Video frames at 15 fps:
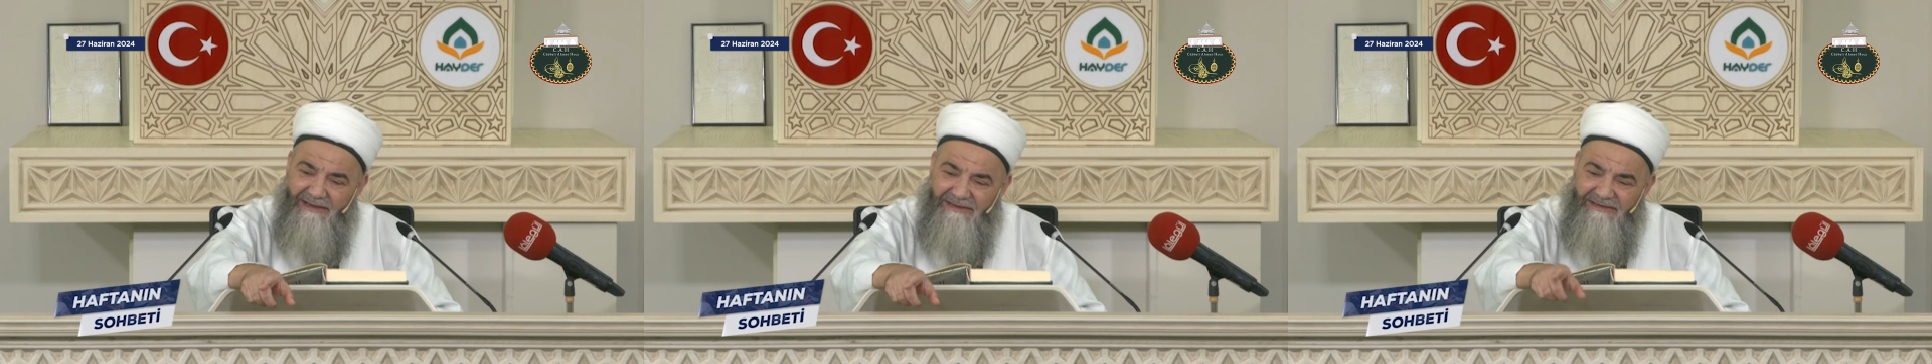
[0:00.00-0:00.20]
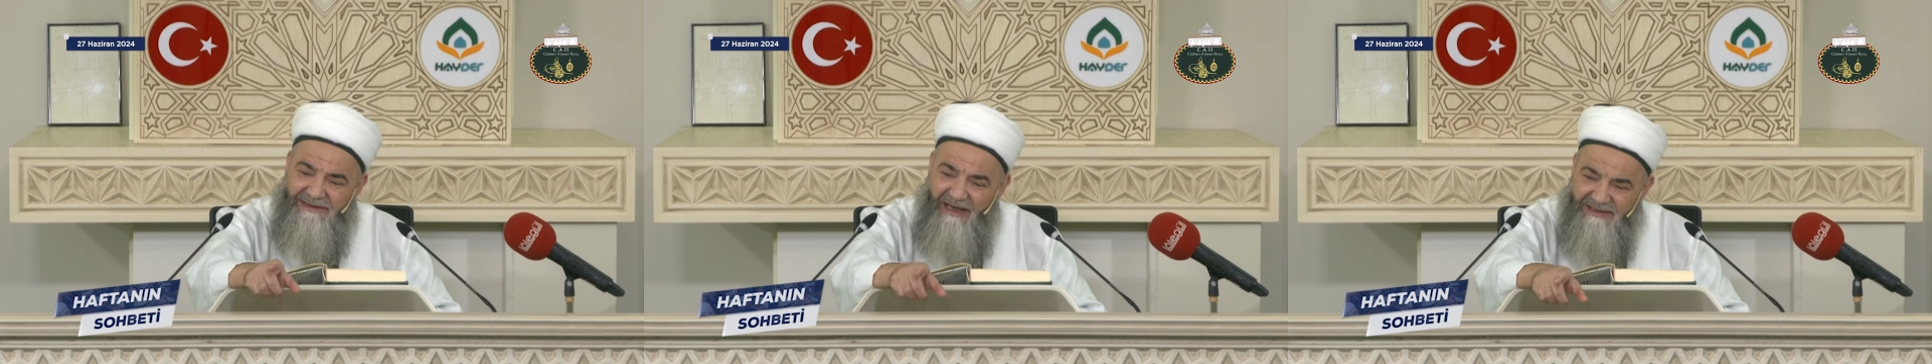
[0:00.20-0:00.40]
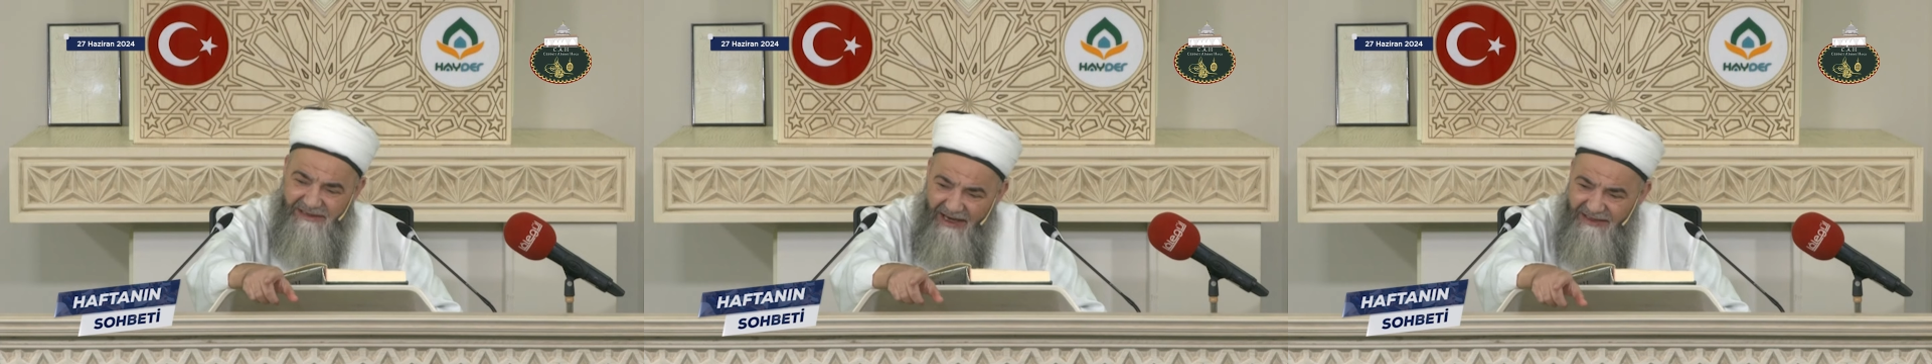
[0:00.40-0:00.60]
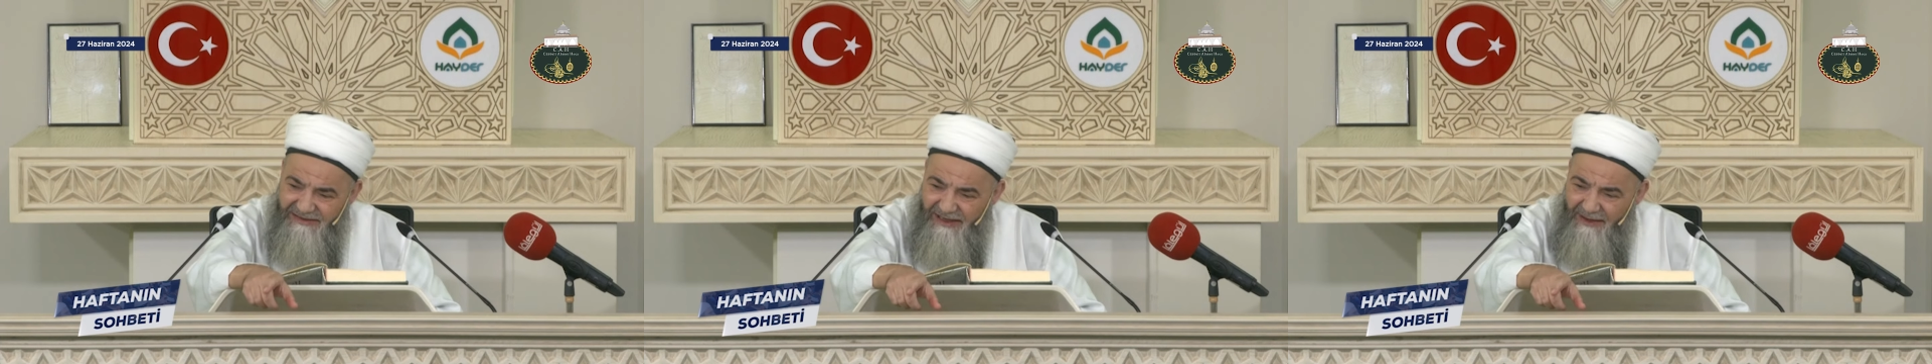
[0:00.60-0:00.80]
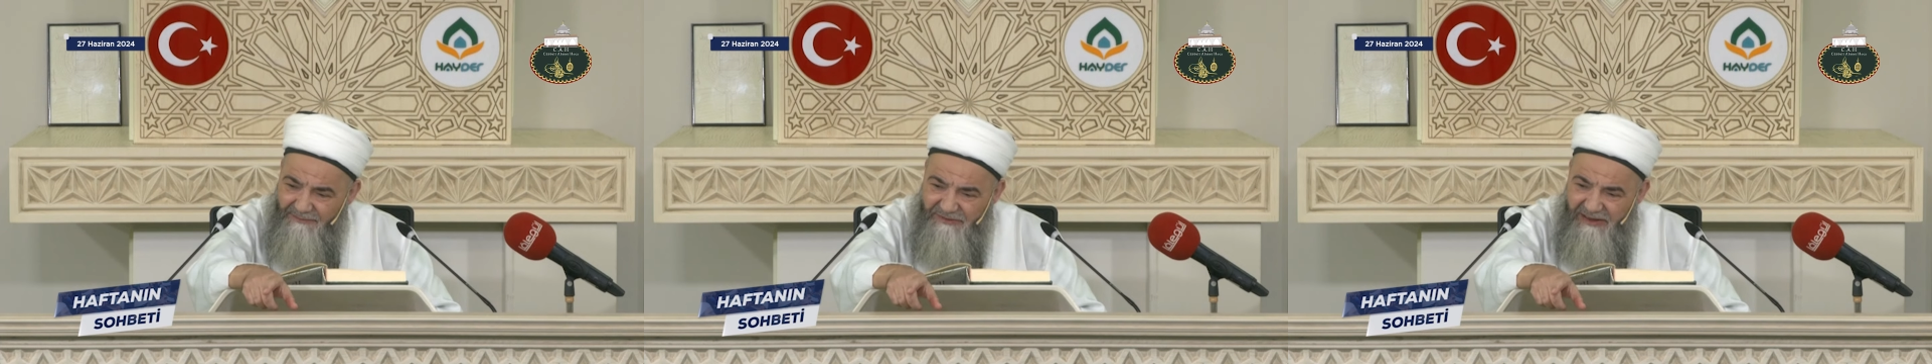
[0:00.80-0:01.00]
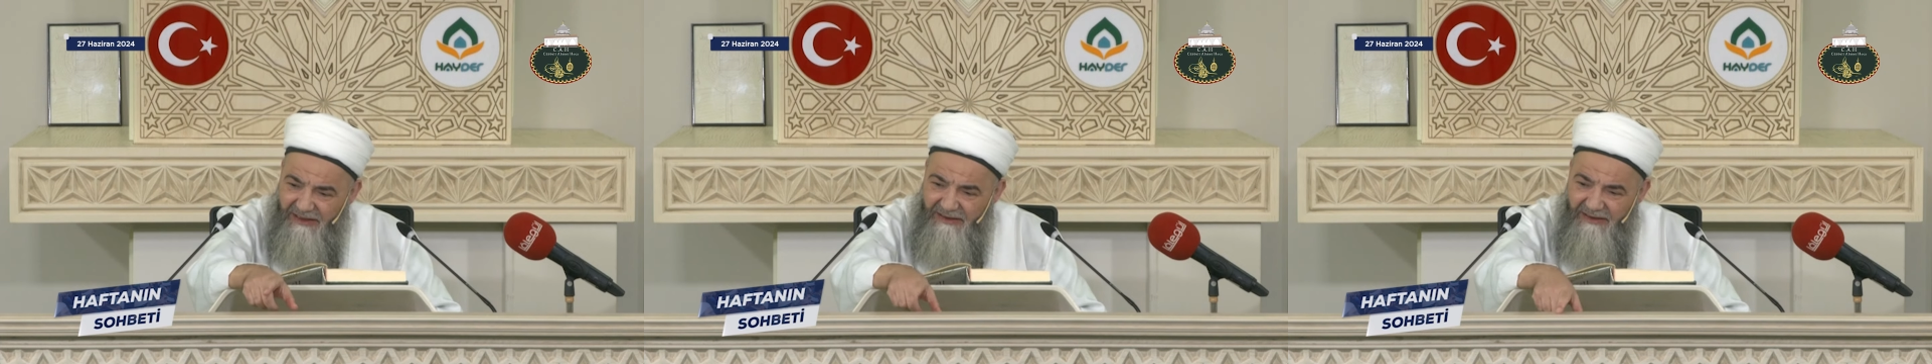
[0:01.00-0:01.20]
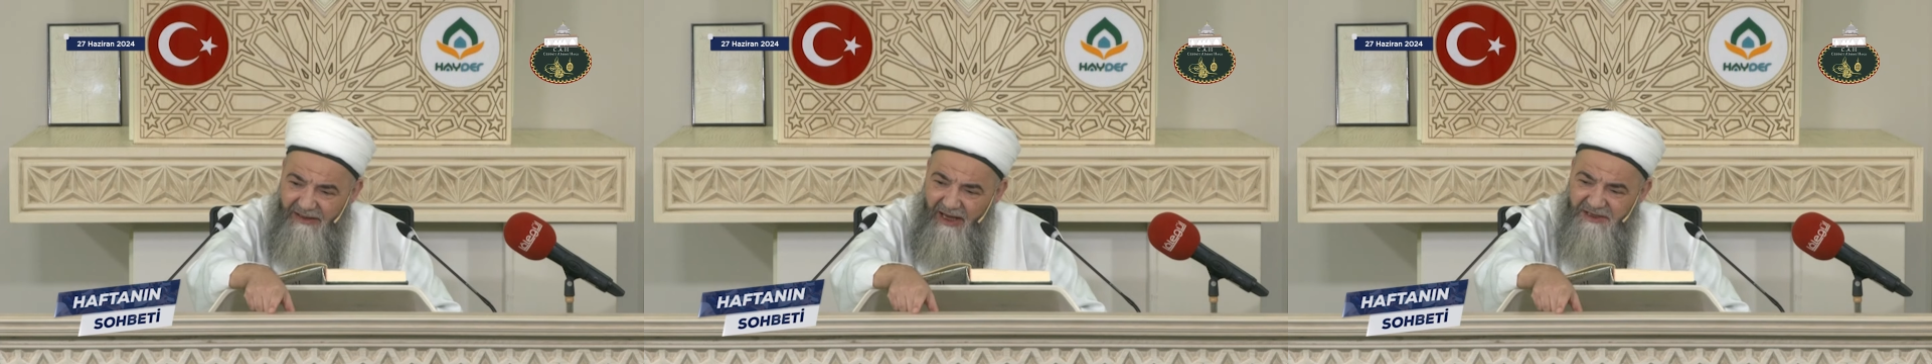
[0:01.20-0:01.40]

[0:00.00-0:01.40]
deşersem seni